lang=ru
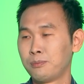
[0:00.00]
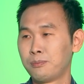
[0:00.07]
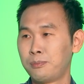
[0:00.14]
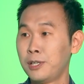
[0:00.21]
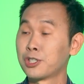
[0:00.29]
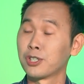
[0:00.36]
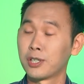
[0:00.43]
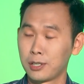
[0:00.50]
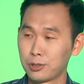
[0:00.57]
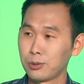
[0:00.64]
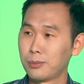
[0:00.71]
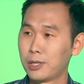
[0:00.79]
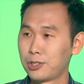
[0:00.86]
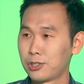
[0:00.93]
ближе к
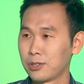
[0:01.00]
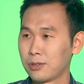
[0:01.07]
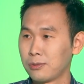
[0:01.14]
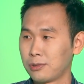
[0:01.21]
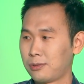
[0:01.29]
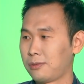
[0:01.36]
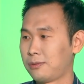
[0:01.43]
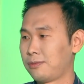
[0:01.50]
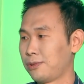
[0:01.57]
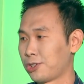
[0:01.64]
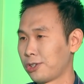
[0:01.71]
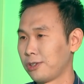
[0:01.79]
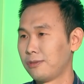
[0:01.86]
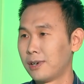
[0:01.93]
концу матча вот
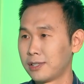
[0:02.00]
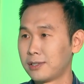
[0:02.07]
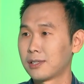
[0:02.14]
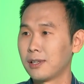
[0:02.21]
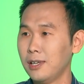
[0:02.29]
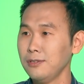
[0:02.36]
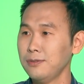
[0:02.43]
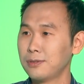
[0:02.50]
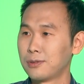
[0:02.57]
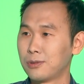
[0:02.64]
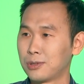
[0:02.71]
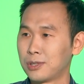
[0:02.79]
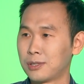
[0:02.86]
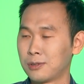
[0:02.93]
вышел Вагнер Лав,
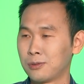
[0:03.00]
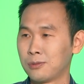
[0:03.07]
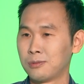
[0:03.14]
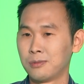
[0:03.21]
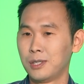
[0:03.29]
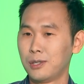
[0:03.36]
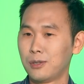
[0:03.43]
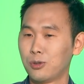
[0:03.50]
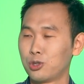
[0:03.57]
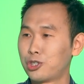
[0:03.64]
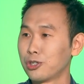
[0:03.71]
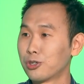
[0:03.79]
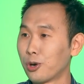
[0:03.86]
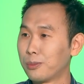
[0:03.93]
то есть э,
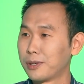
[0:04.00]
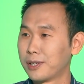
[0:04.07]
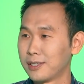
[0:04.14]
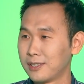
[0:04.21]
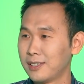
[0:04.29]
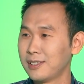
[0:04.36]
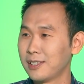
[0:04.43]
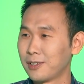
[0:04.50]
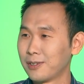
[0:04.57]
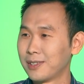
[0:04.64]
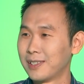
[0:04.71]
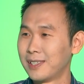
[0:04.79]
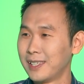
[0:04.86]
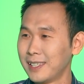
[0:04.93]
очень громкое. Не да,
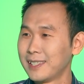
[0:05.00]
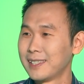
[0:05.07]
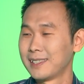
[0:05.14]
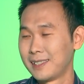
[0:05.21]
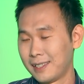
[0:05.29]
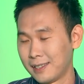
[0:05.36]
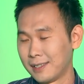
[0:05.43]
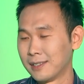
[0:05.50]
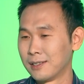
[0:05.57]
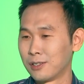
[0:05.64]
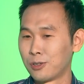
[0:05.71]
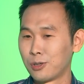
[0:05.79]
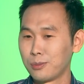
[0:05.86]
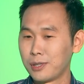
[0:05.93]
упомянуть такое, об этом нельзя.
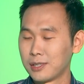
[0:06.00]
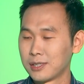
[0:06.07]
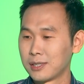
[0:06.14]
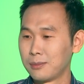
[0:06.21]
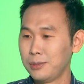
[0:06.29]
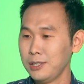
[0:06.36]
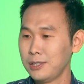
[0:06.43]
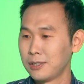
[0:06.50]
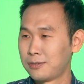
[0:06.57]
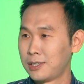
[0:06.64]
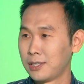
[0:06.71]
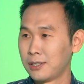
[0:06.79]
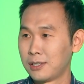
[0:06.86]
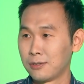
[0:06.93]
Да, громкое событие,
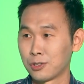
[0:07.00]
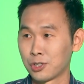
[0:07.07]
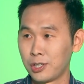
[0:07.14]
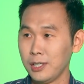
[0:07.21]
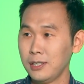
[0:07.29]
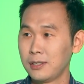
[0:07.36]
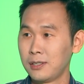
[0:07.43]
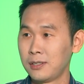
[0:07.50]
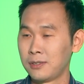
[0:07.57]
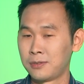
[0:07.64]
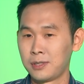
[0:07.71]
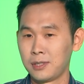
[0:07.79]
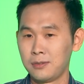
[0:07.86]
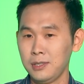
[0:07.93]
все этого ждали,
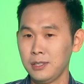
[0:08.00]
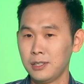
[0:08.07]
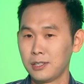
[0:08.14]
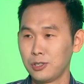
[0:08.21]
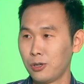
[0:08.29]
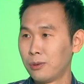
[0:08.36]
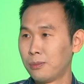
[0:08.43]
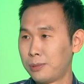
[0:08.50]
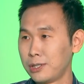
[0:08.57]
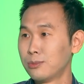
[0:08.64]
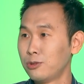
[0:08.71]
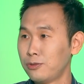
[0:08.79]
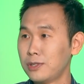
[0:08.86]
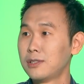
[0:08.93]
все видели, но по
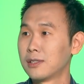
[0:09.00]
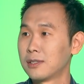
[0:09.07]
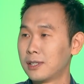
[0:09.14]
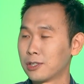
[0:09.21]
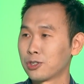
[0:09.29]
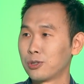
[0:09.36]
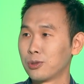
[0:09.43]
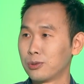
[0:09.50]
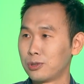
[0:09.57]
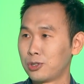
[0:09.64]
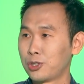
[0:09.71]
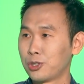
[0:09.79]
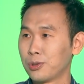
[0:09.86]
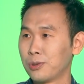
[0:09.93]
нему видно, да, что он
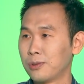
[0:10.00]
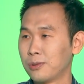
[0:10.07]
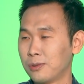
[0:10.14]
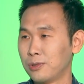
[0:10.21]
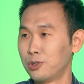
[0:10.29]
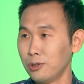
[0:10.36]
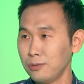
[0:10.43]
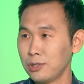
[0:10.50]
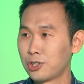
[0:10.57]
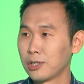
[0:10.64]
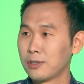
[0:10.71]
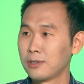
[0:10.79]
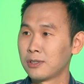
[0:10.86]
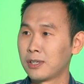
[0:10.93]
еще новый
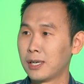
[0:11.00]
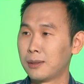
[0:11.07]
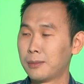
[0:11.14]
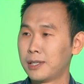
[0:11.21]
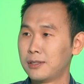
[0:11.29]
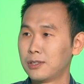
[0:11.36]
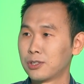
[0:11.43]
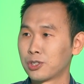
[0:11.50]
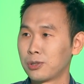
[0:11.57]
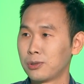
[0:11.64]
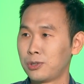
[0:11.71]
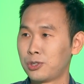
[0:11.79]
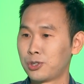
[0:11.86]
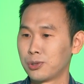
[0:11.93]
человек в команде,
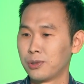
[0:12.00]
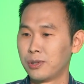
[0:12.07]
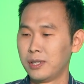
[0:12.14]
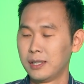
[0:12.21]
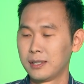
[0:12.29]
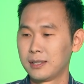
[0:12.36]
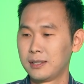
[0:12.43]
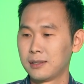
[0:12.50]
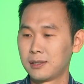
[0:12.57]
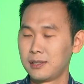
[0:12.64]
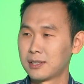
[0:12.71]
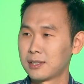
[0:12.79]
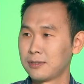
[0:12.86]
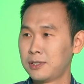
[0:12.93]
что еще где-то
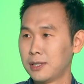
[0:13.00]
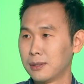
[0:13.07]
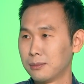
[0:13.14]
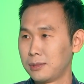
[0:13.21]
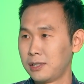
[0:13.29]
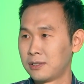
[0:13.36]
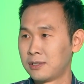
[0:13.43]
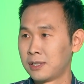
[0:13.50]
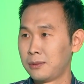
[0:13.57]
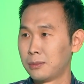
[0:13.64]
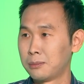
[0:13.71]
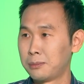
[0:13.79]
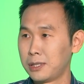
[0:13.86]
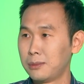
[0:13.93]
не совсем есть
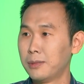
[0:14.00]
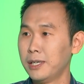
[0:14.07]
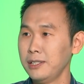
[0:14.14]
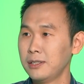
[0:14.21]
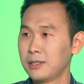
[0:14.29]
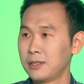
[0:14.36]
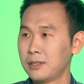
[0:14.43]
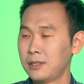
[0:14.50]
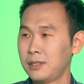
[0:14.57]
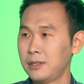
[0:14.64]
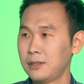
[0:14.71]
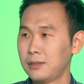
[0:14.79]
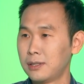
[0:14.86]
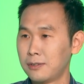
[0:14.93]
взаимопонимание,
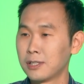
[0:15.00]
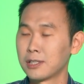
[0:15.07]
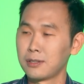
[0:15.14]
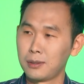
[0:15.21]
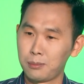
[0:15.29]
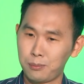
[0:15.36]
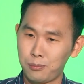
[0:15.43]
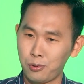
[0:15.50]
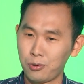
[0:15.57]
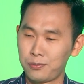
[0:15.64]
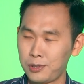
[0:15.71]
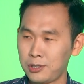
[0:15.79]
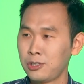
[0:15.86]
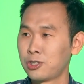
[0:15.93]
и, наверное, по
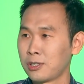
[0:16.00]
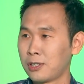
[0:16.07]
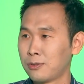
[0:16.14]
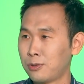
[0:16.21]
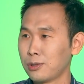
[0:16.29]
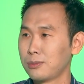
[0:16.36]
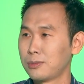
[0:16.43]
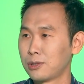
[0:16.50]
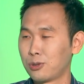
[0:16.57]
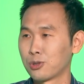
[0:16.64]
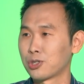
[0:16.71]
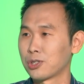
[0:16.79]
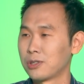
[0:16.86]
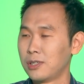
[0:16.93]
физической форме
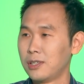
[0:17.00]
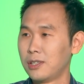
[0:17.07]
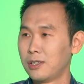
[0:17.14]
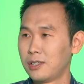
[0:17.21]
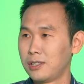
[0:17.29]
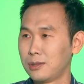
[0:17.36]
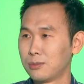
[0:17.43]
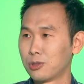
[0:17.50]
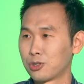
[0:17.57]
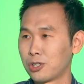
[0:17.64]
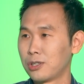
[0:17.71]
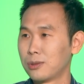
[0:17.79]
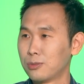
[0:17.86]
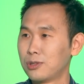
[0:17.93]
тоже
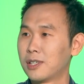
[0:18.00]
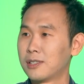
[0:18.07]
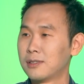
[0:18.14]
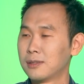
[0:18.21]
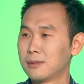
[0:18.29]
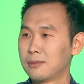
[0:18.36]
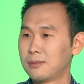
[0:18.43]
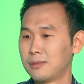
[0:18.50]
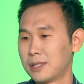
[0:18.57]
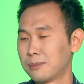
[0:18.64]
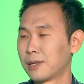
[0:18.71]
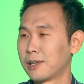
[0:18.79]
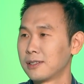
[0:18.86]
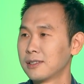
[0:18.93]
немножко ему надо
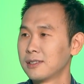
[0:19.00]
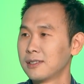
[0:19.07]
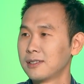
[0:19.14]
набрать.